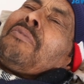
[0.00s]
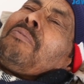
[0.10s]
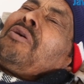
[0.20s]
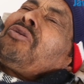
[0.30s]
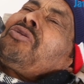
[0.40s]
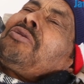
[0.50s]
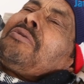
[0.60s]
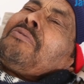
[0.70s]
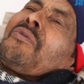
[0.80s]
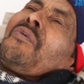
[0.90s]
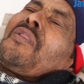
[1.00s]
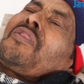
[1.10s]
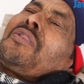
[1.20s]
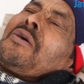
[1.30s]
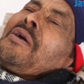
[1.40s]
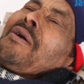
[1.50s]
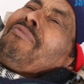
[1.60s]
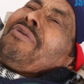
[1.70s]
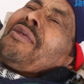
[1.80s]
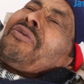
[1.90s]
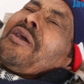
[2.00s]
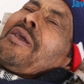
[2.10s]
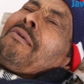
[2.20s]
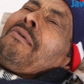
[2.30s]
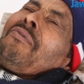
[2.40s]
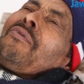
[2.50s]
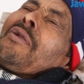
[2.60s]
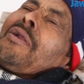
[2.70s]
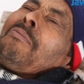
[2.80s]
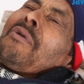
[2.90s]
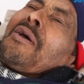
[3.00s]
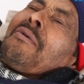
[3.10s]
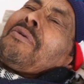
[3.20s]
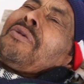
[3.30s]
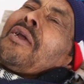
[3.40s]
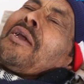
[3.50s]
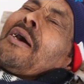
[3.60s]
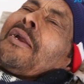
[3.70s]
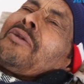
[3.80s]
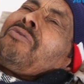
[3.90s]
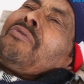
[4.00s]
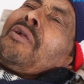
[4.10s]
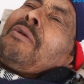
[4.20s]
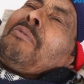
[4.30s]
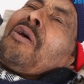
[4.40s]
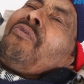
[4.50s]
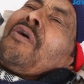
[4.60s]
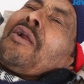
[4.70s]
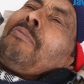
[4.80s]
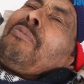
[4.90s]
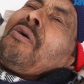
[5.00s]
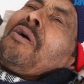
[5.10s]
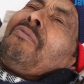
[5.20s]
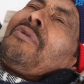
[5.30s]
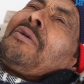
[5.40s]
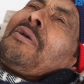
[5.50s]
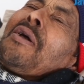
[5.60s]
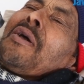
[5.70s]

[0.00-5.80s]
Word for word: باتش عليه مازال صغير هو من اللي منا مازال كيعرس من اللي منا فارح بروحه من